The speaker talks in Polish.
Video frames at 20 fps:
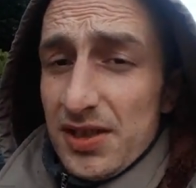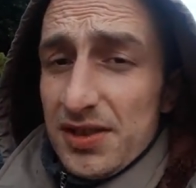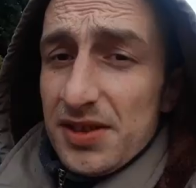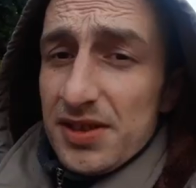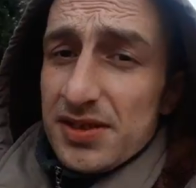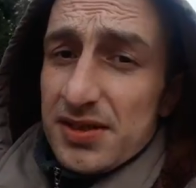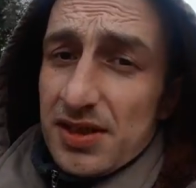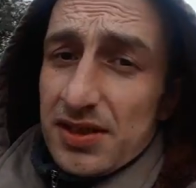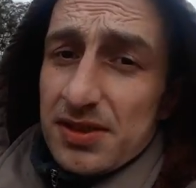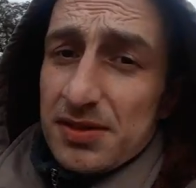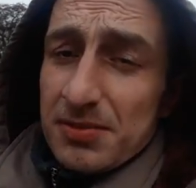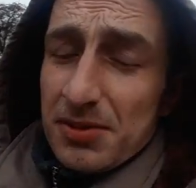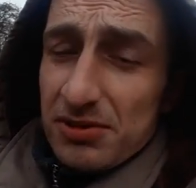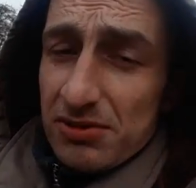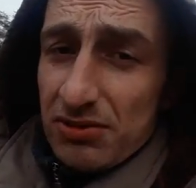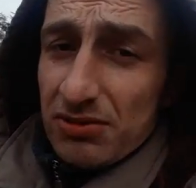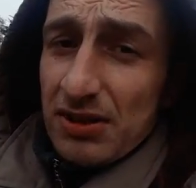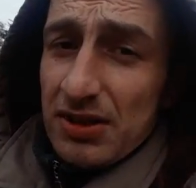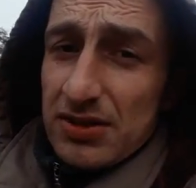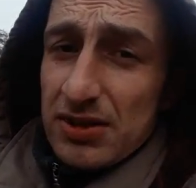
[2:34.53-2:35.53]
Niestety
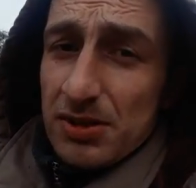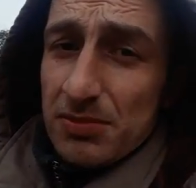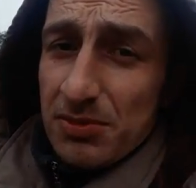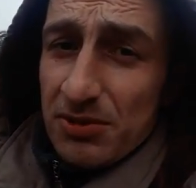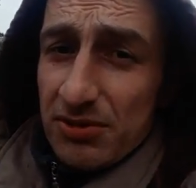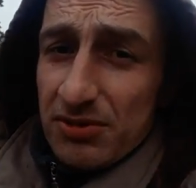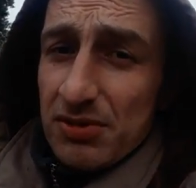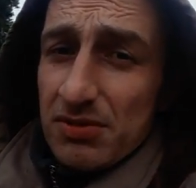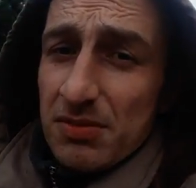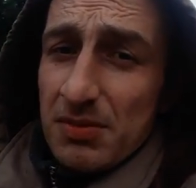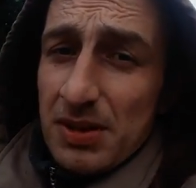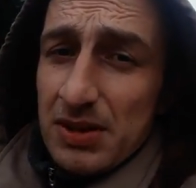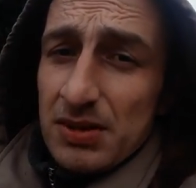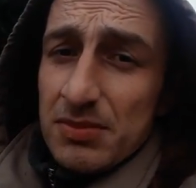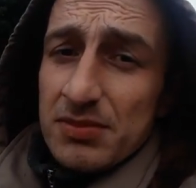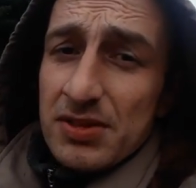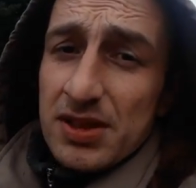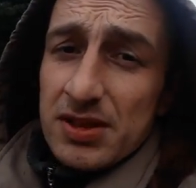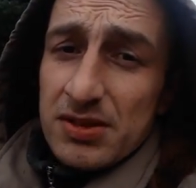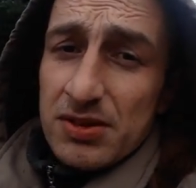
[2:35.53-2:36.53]
będzie trzeba zrobić
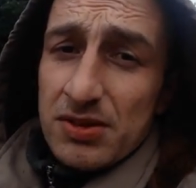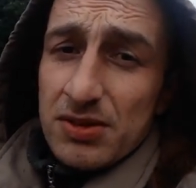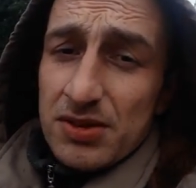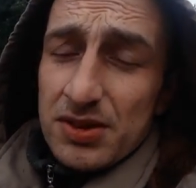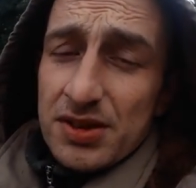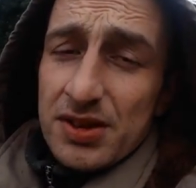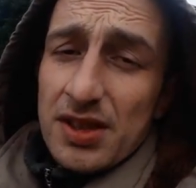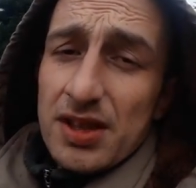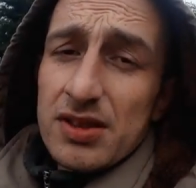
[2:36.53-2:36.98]
normalną technologię,